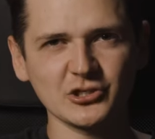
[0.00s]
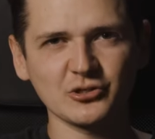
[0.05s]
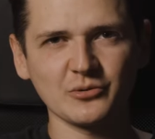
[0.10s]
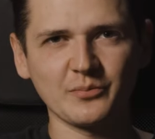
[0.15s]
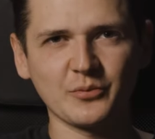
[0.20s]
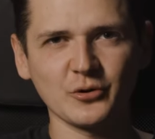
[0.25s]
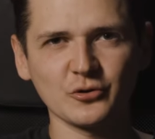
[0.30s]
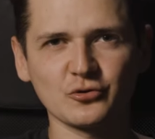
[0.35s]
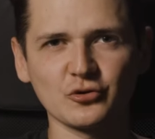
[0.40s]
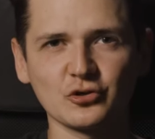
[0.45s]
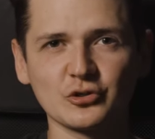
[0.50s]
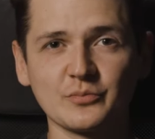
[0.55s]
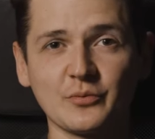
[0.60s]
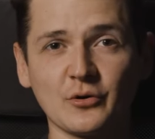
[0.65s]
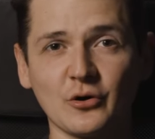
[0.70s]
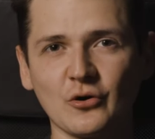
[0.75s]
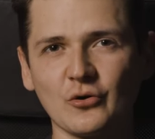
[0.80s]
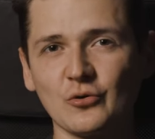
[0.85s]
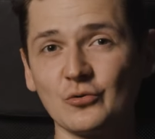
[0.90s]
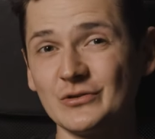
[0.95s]
naszą podróż po
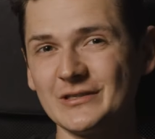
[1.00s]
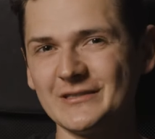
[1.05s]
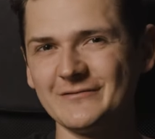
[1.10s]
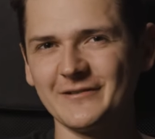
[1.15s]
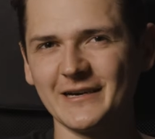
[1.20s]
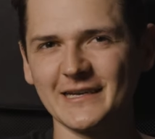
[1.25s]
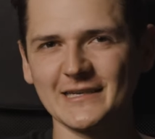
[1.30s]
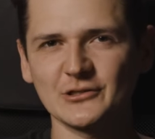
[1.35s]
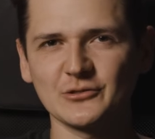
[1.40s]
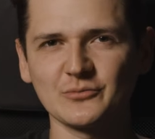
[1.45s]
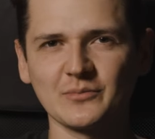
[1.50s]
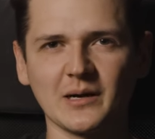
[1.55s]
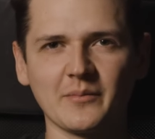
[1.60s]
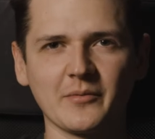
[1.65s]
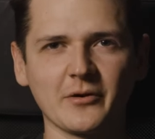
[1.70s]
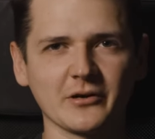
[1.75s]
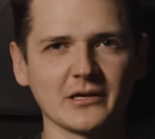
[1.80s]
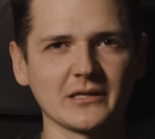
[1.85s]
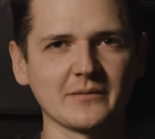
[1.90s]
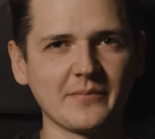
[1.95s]
uniwersum
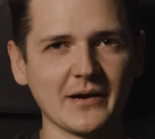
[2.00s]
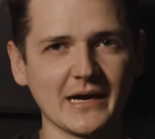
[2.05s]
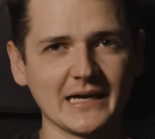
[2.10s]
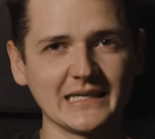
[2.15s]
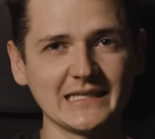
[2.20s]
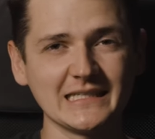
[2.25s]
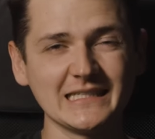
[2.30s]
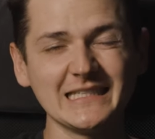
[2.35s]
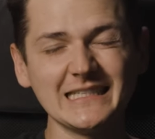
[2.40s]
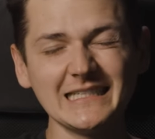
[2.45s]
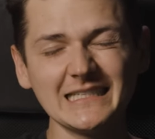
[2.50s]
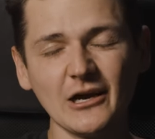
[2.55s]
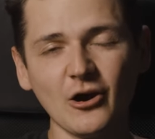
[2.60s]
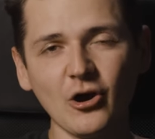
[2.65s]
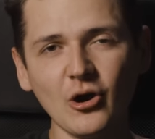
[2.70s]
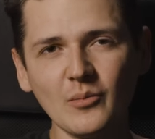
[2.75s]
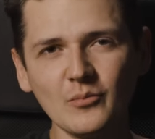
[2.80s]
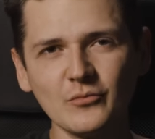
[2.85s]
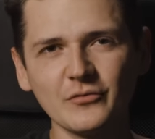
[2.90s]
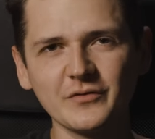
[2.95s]
American Pie i
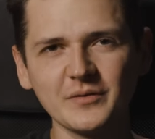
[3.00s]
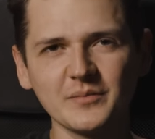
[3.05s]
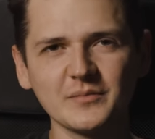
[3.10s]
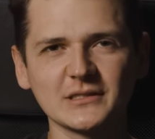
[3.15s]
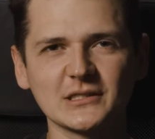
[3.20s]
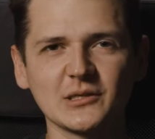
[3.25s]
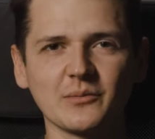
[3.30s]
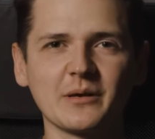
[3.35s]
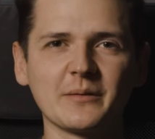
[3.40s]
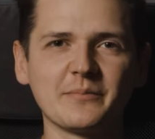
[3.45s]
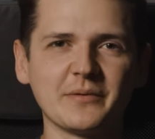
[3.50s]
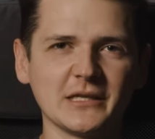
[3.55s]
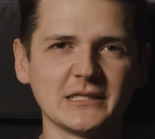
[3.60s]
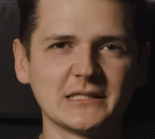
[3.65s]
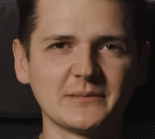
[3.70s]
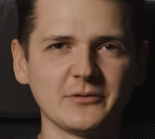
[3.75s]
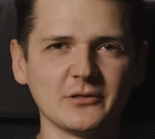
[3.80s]
omówimy sobie pięć